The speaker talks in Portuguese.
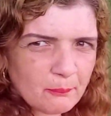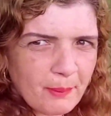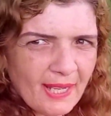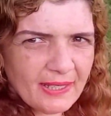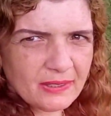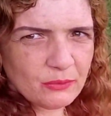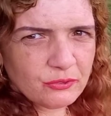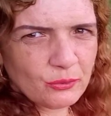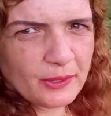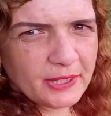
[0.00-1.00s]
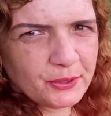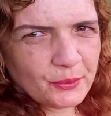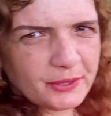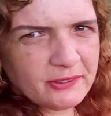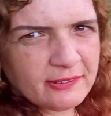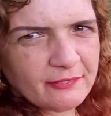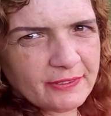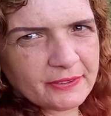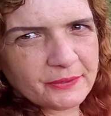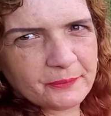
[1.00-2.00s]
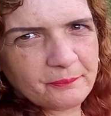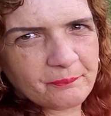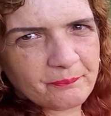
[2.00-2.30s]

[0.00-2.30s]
para os corredores, tá vendo?